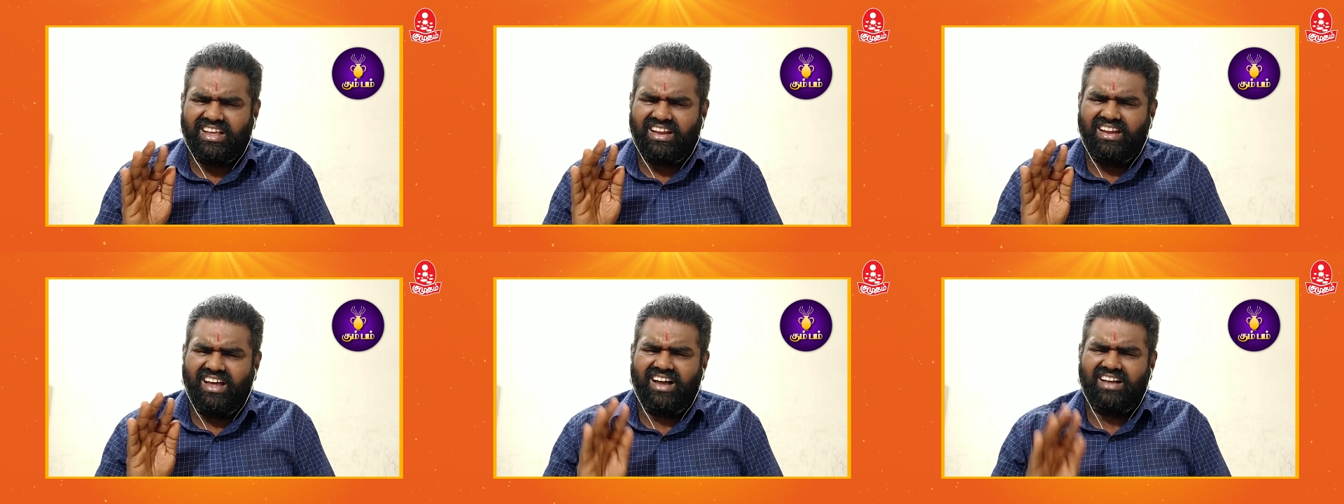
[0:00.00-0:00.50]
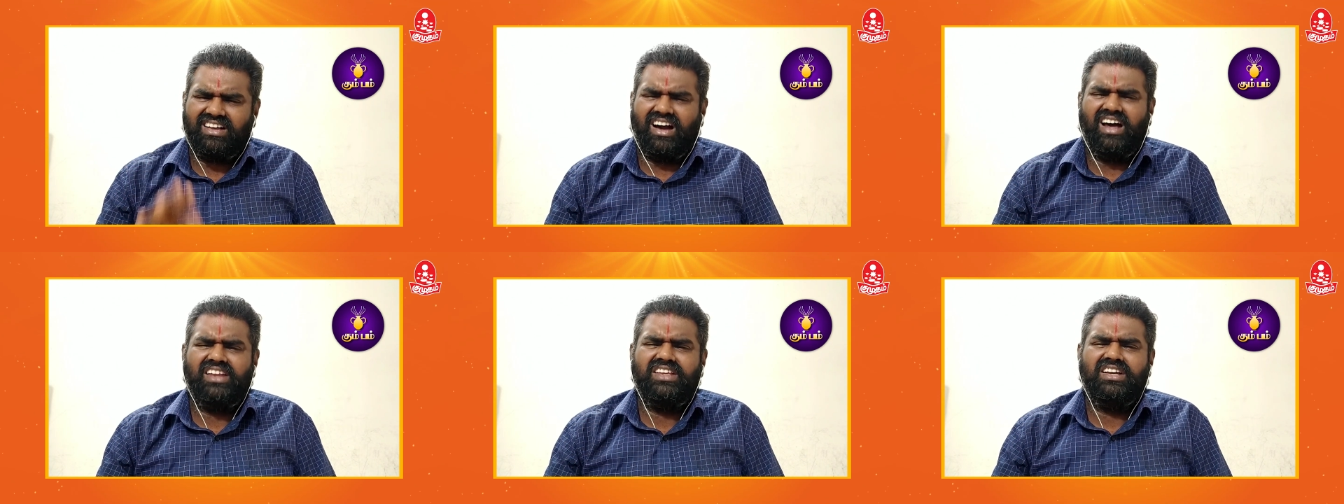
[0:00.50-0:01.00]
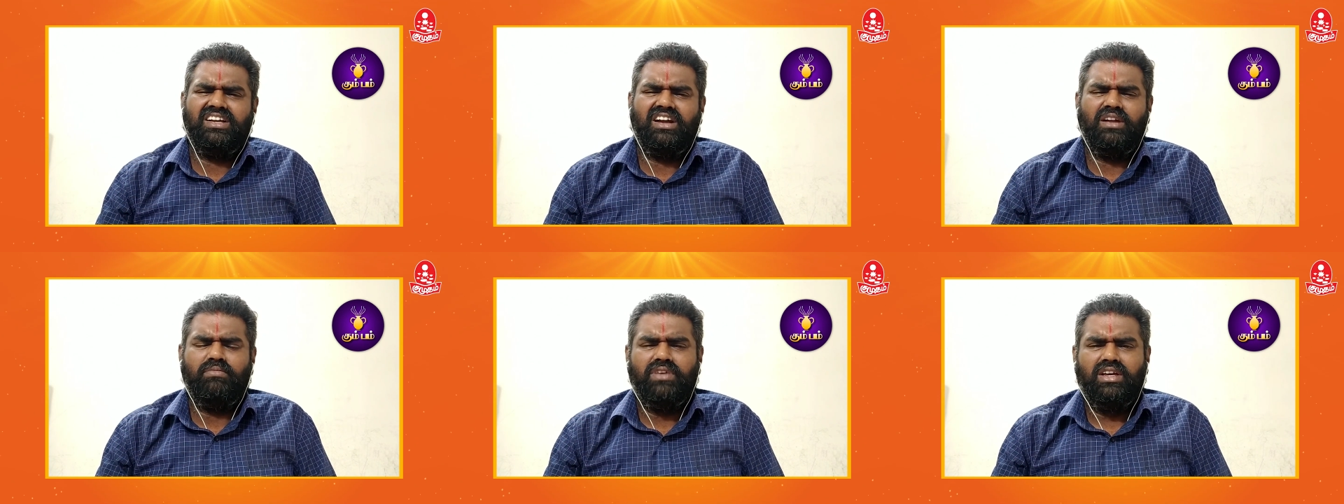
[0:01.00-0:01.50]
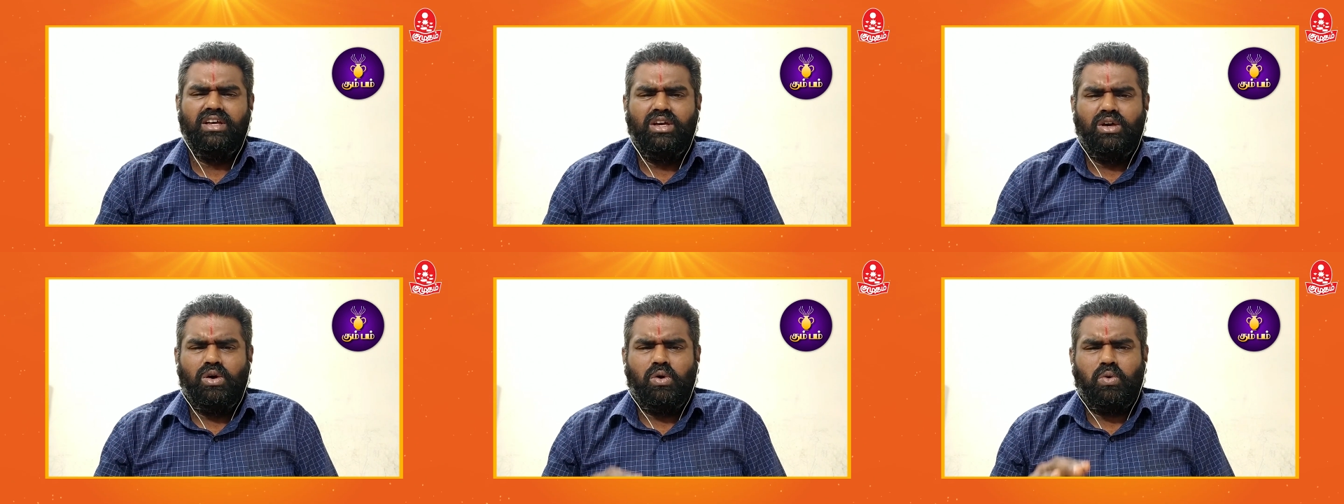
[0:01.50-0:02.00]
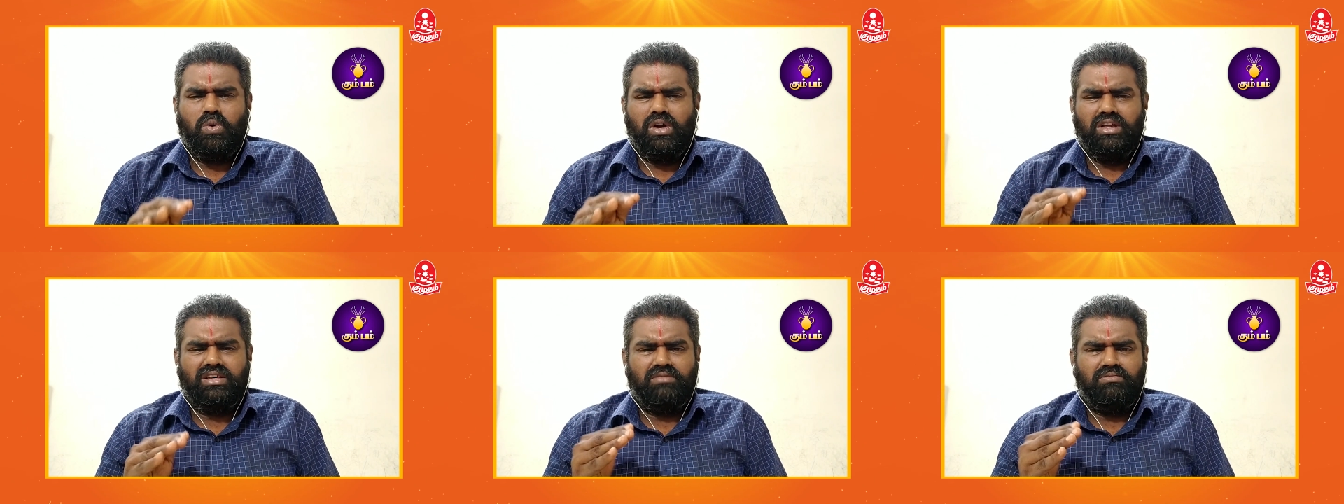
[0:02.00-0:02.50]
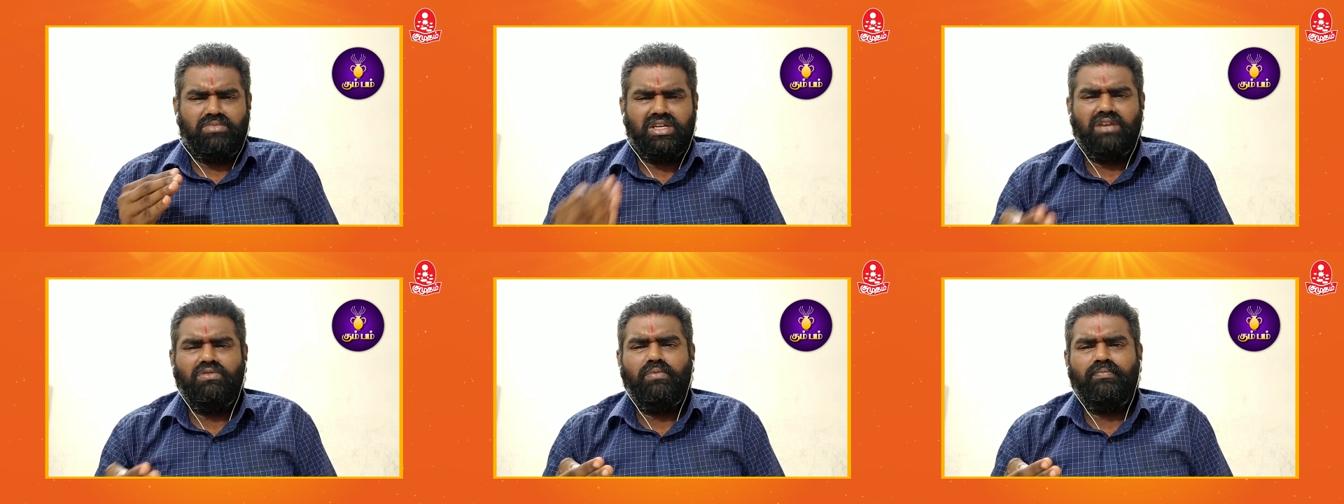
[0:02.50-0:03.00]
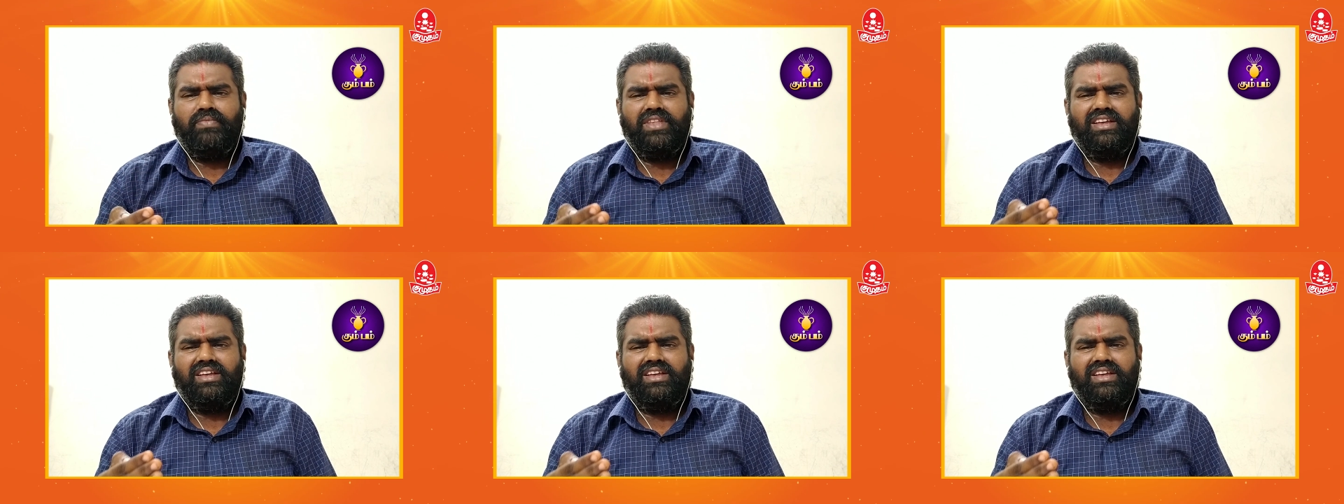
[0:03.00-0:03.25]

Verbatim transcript: எல்லா காரியங்களும் உங்களுக்கு மிகவும்